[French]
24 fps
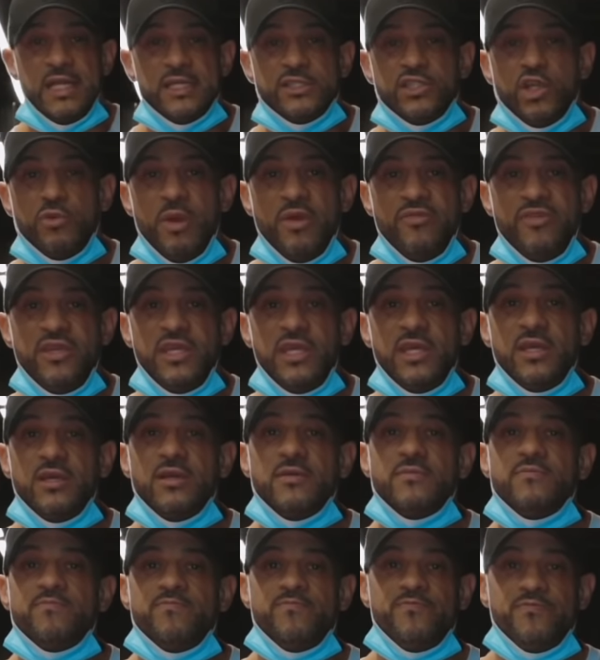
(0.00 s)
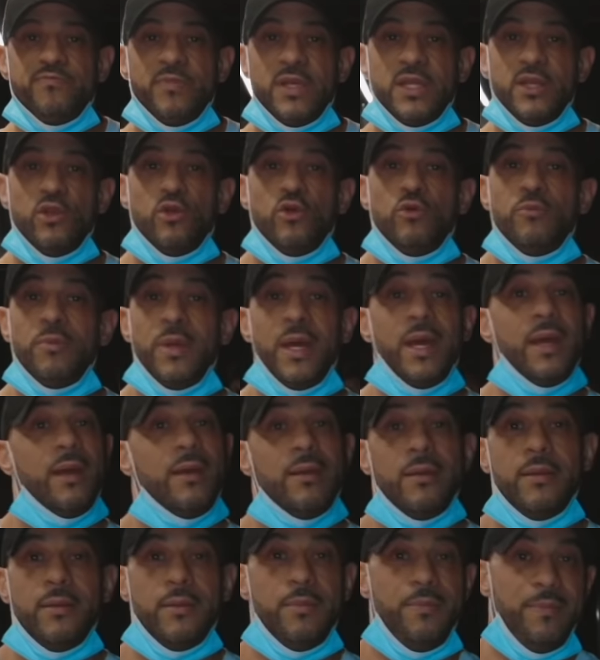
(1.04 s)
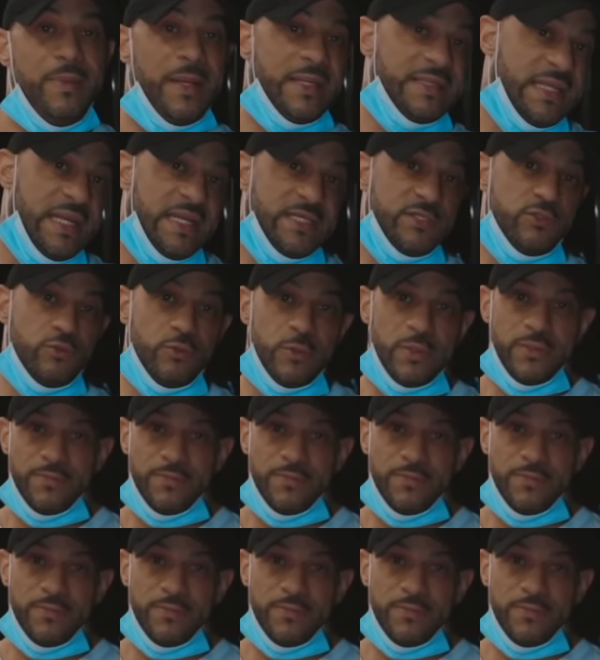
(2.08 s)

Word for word: l'instant ma vie. Maintenant, bah, place à l'action.